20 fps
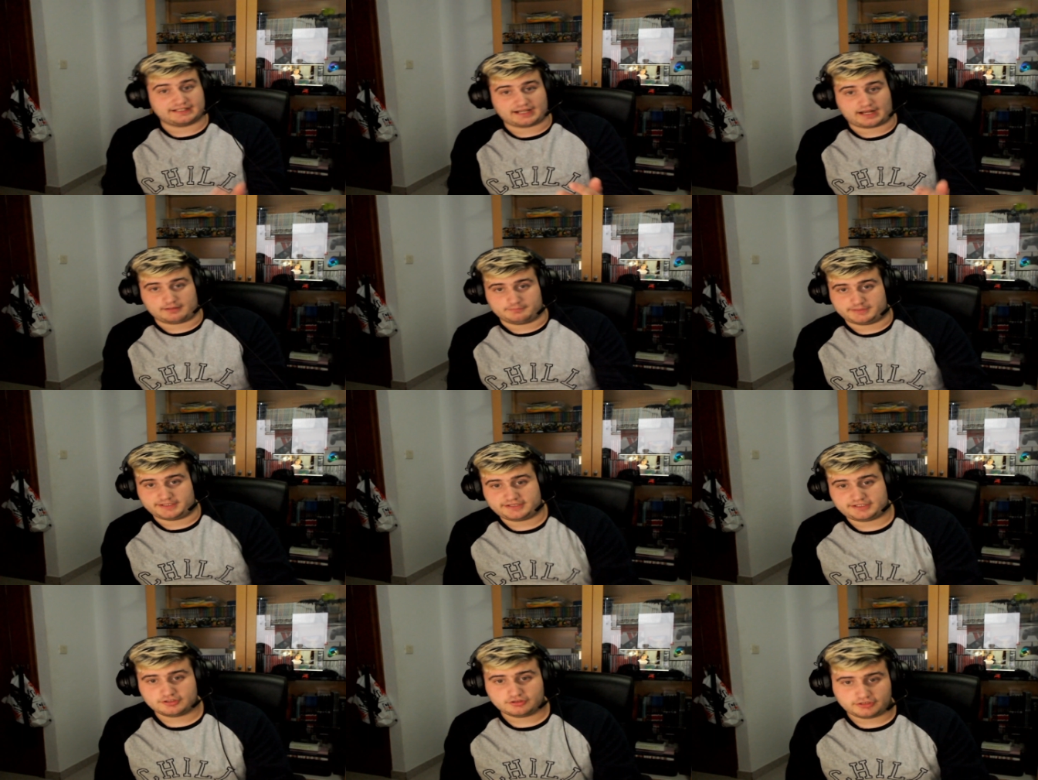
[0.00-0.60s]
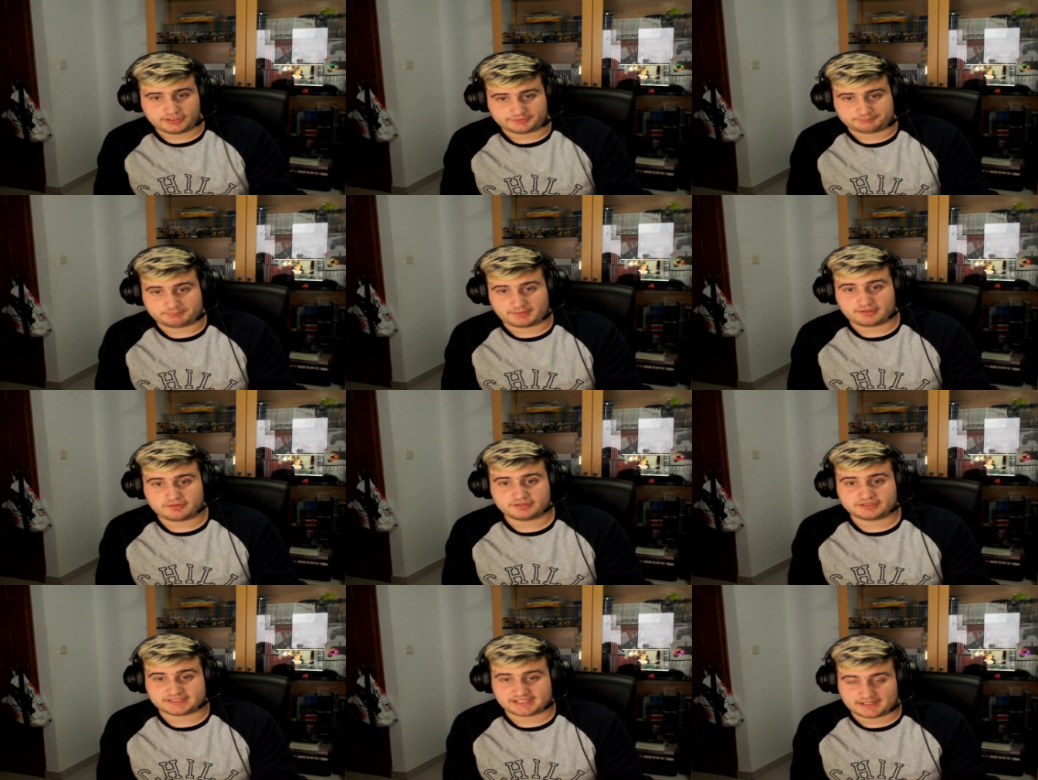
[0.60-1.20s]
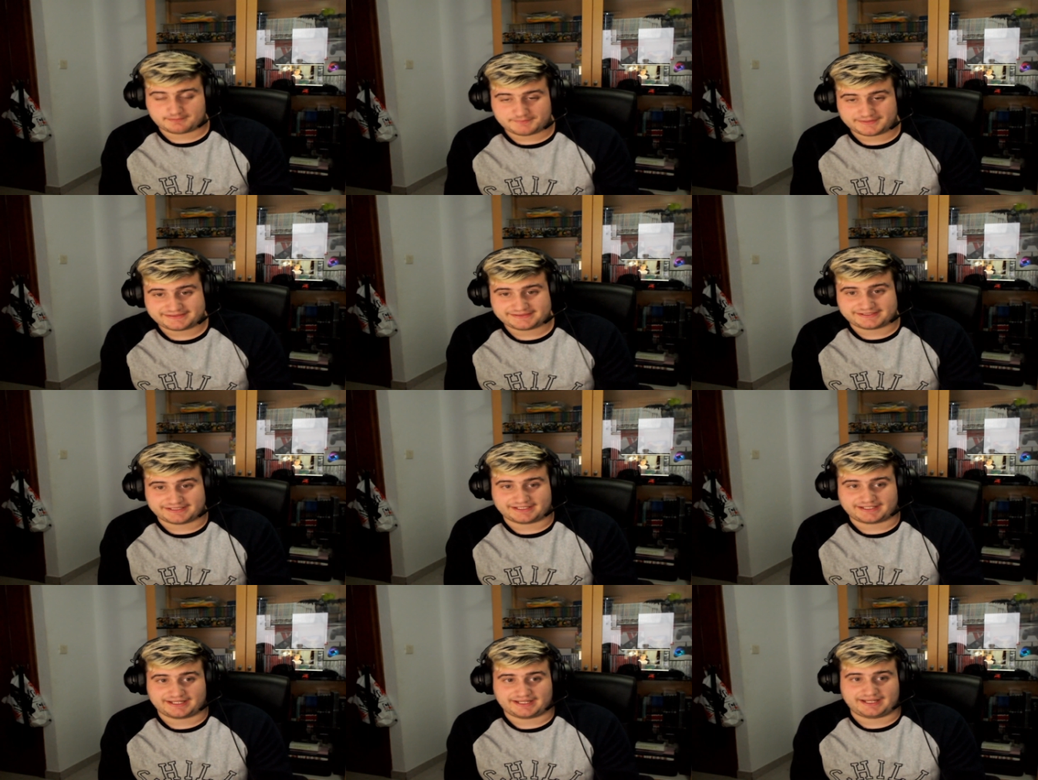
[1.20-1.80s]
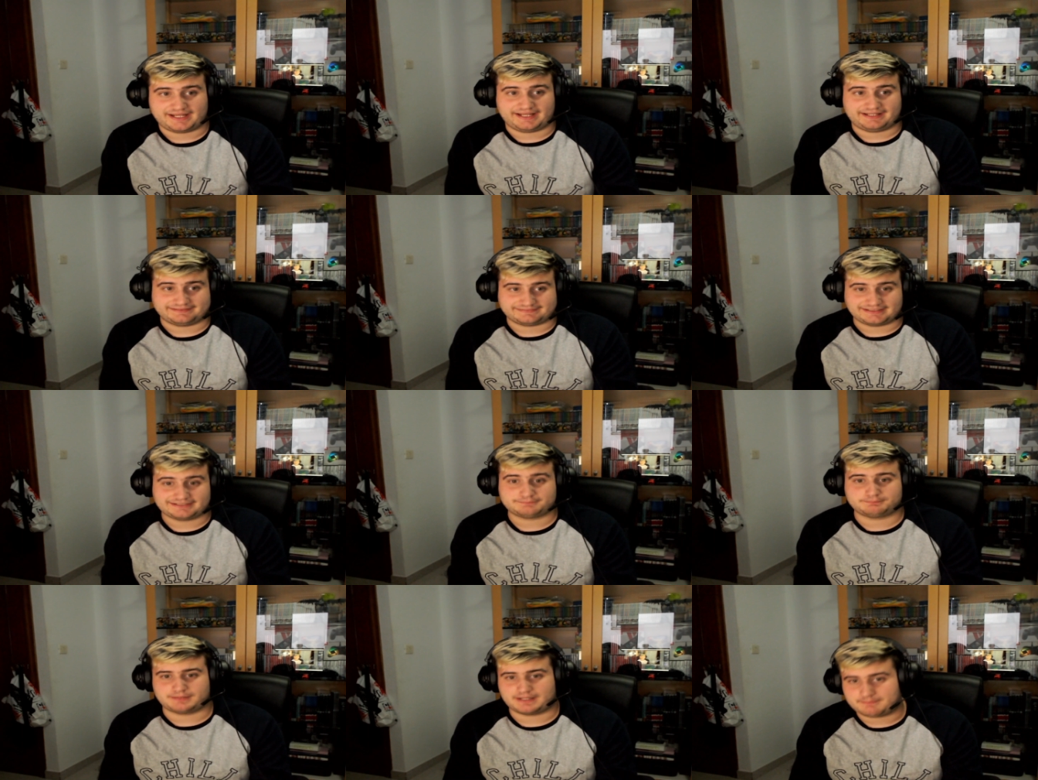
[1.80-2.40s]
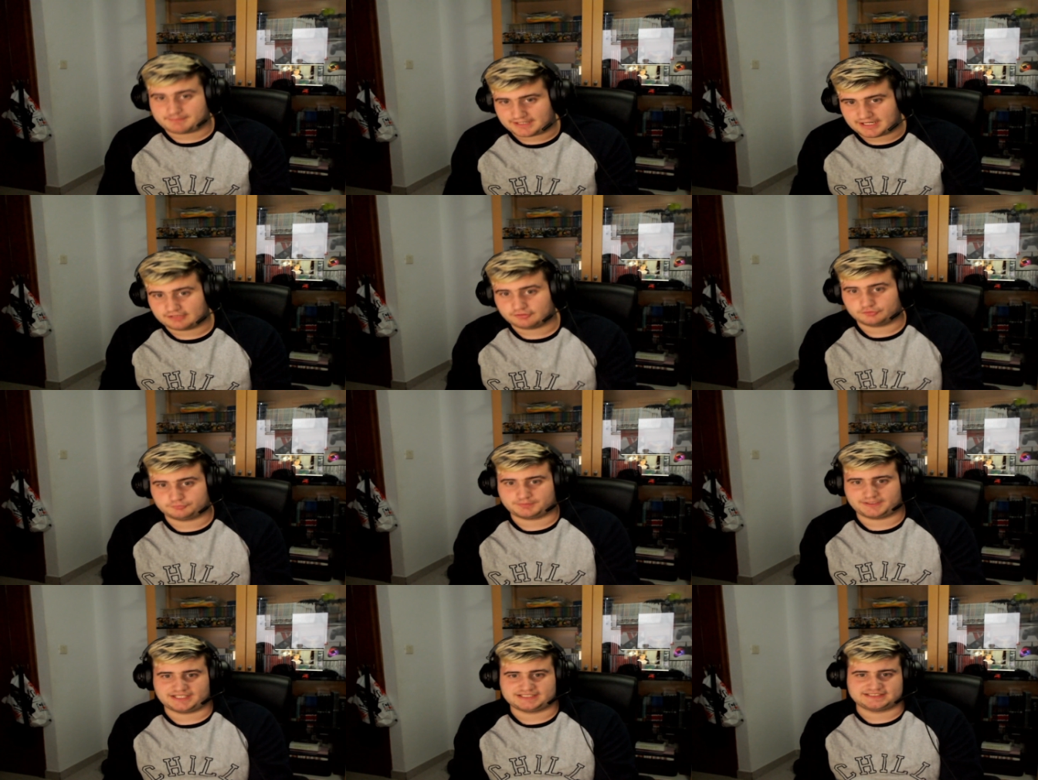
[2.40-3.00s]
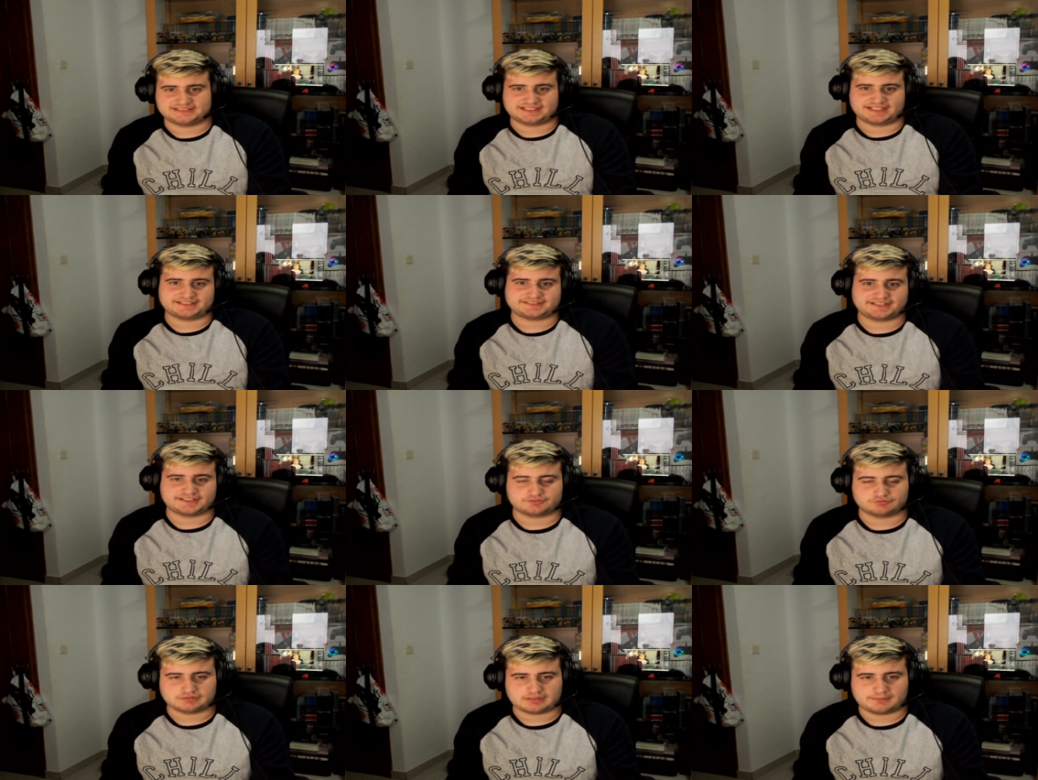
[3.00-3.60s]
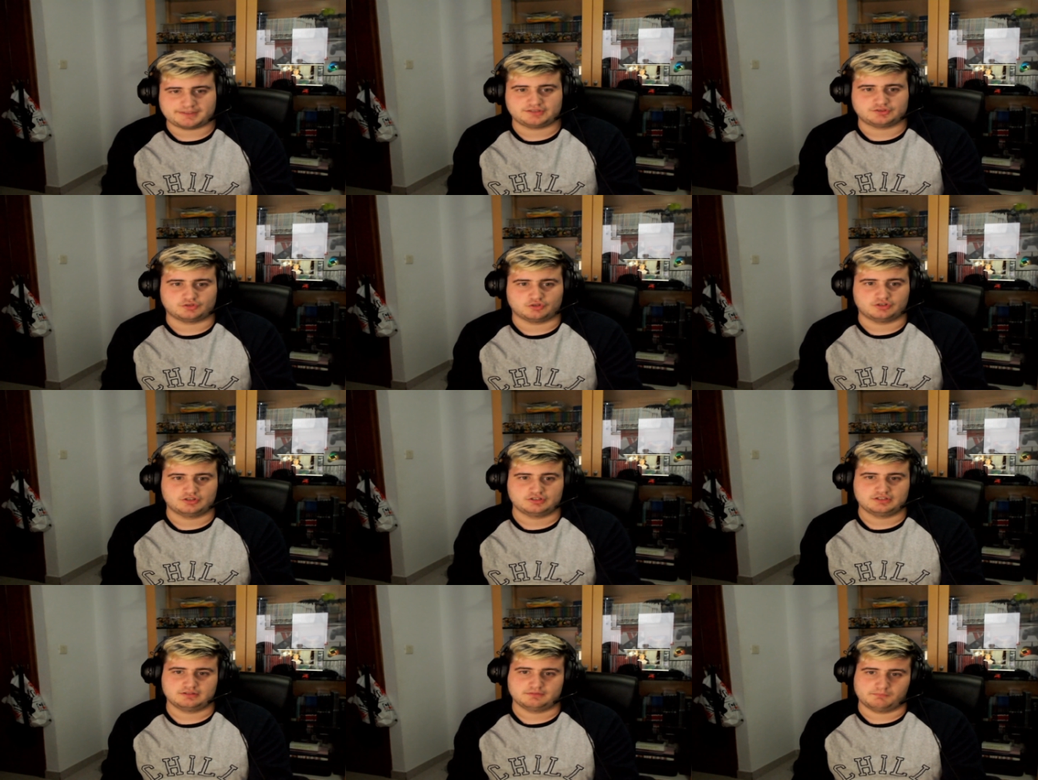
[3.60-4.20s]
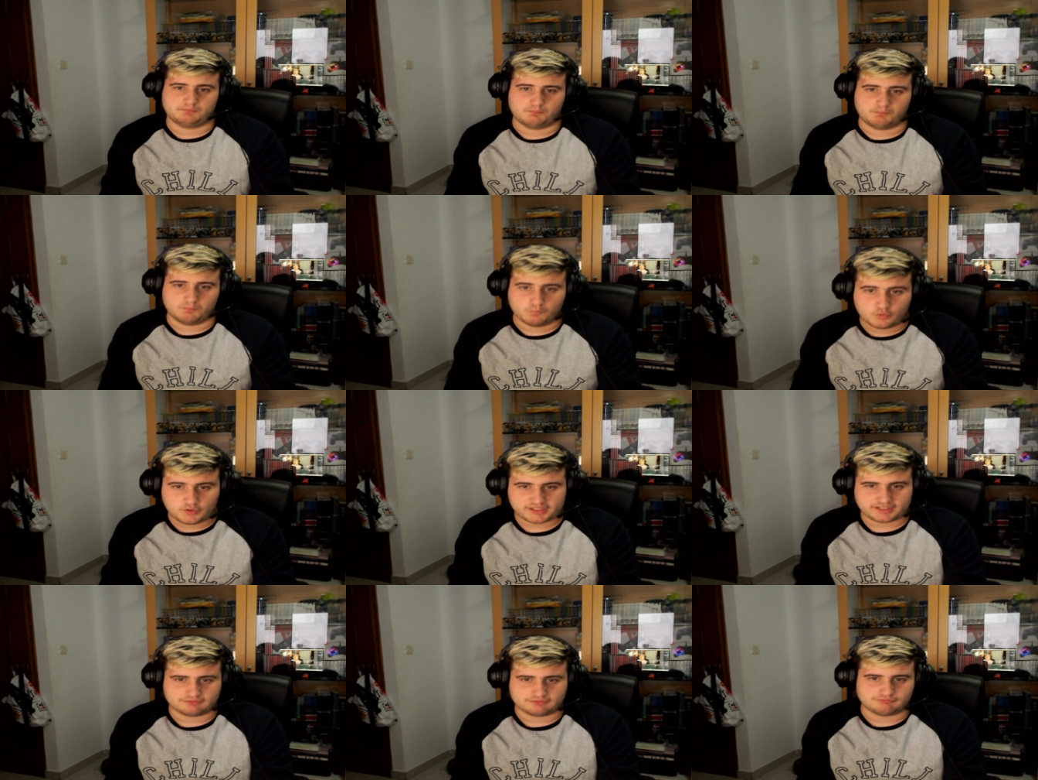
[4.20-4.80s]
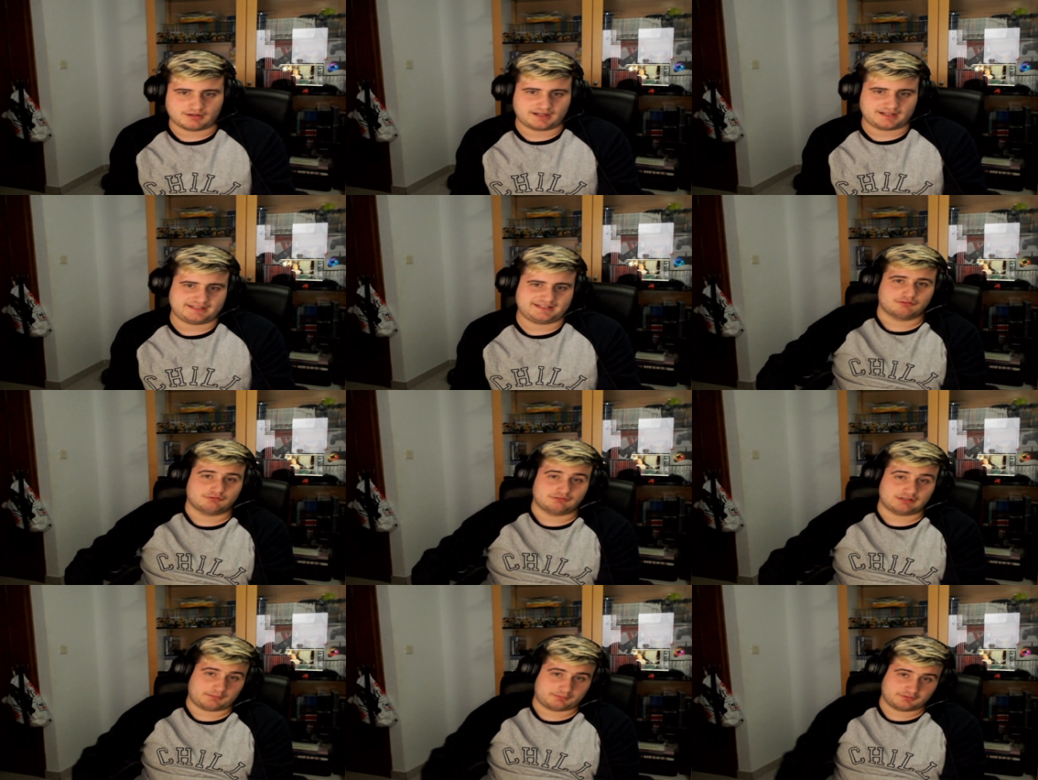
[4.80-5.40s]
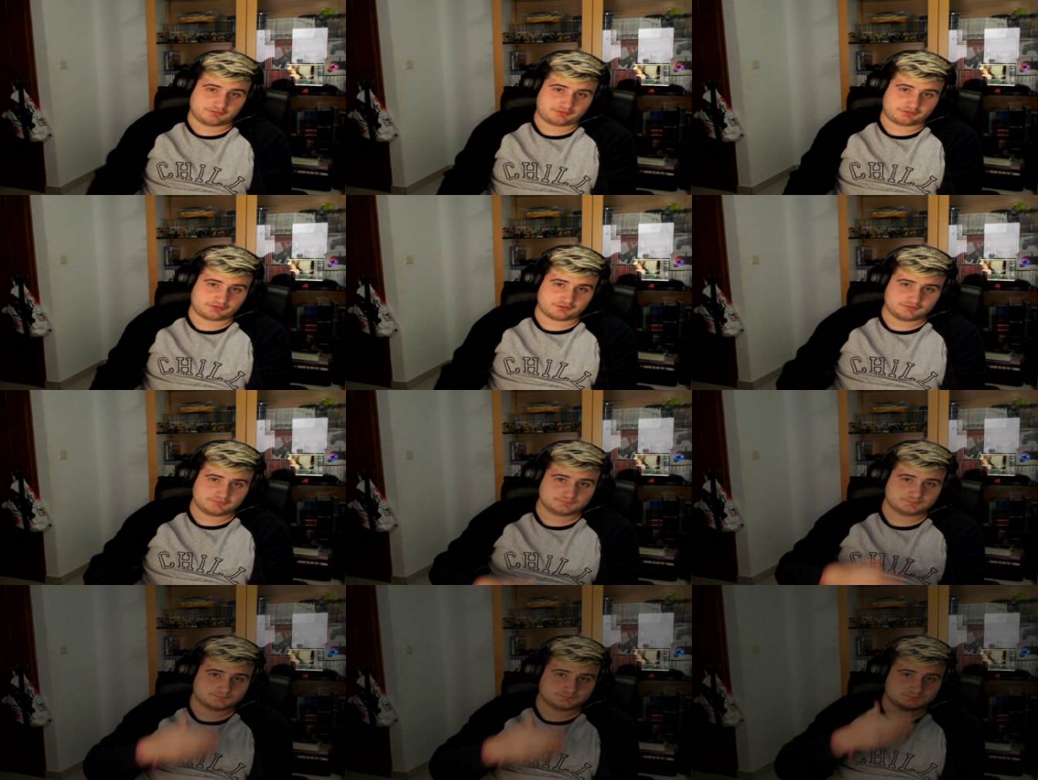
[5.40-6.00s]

era el vídeo. Espero realmente que estéis preparados para el E3. Es un evento muy guay, un abruzo